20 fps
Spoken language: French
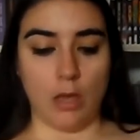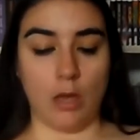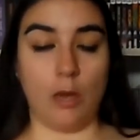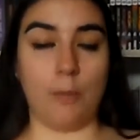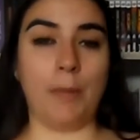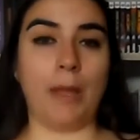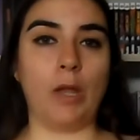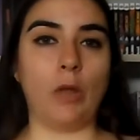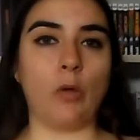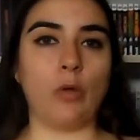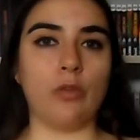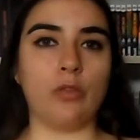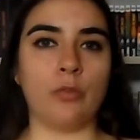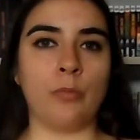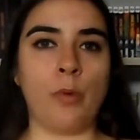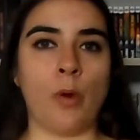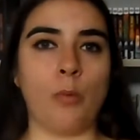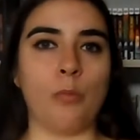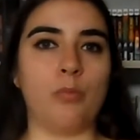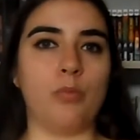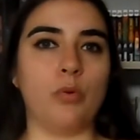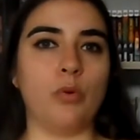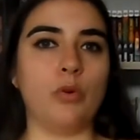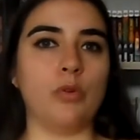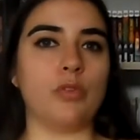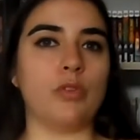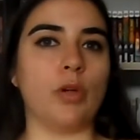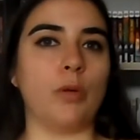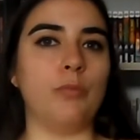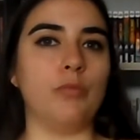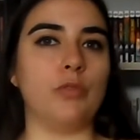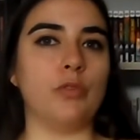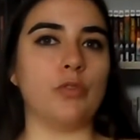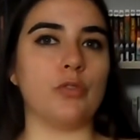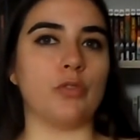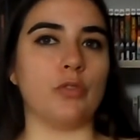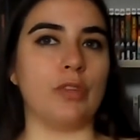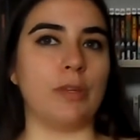Euh, malheureusement, pour le tome 2,